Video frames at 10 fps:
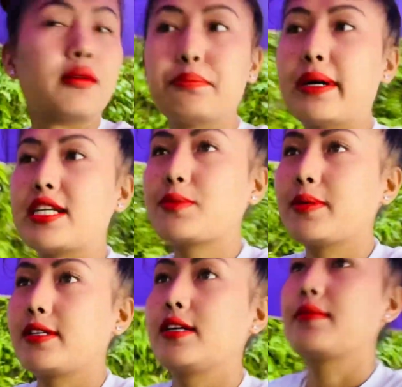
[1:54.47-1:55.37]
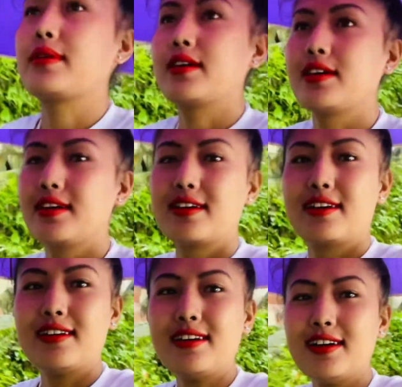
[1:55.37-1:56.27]
बारिश पड़ रही है अभी
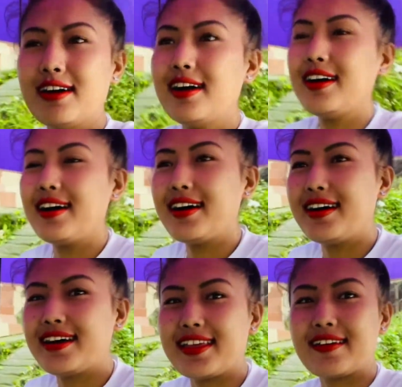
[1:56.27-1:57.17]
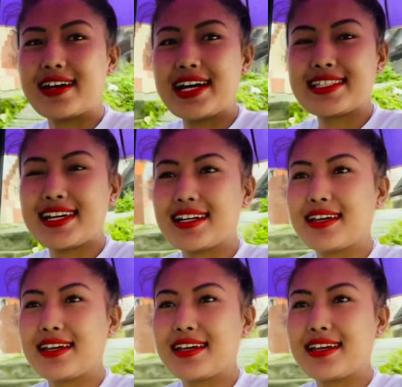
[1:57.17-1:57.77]
ओ, ये लोग कहाँ से आ रहे